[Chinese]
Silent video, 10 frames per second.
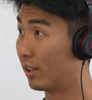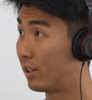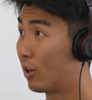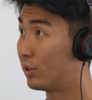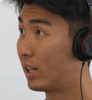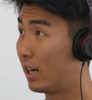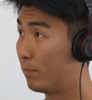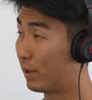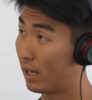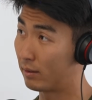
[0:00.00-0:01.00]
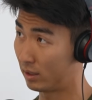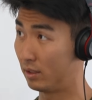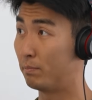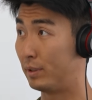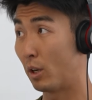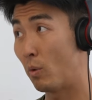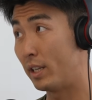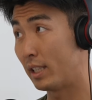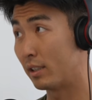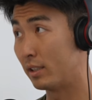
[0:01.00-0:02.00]
整个掉下来。本来是比较
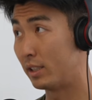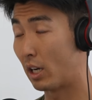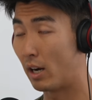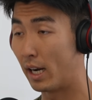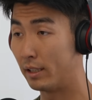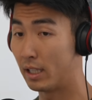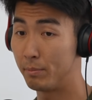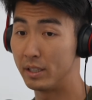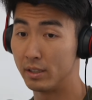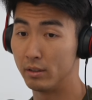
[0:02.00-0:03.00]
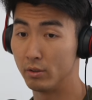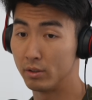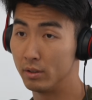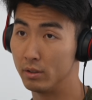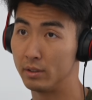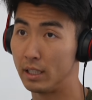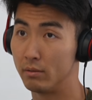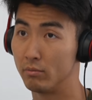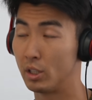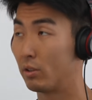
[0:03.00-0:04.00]
外向的小孩，现在变成就是在
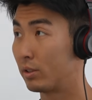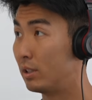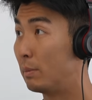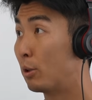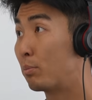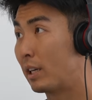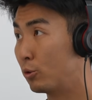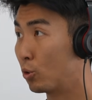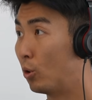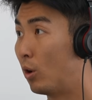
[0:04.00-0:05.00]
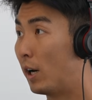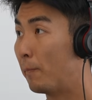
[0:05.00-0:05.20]
教室里面都不敢说话。